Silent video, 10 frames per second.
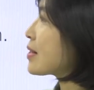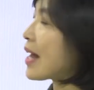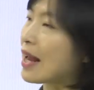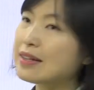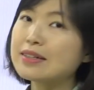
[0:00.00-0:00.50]

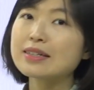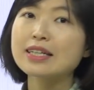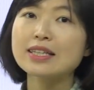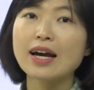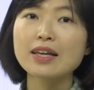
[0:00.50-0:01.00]
나를
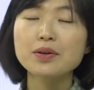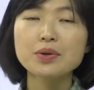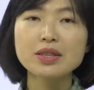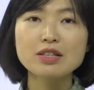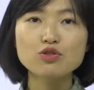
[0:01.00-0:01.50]

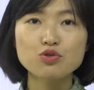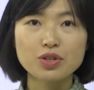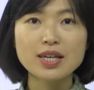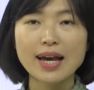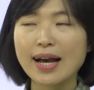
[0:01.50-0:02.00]
기다리고 있는
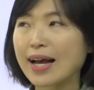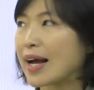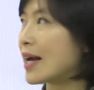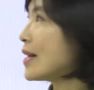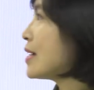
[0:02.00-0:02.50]

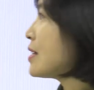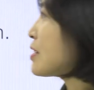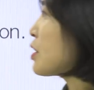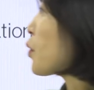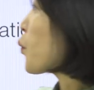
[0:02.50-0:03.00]
중이야. 자, 우리